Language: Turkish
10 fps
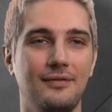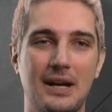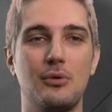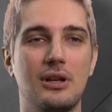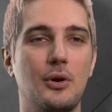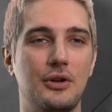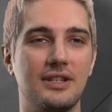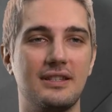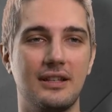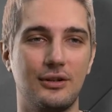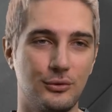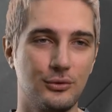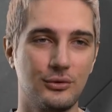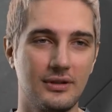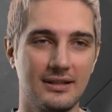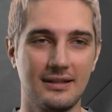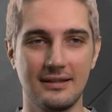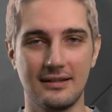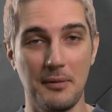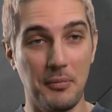parabolik öncesindeki düzlüktesiniz.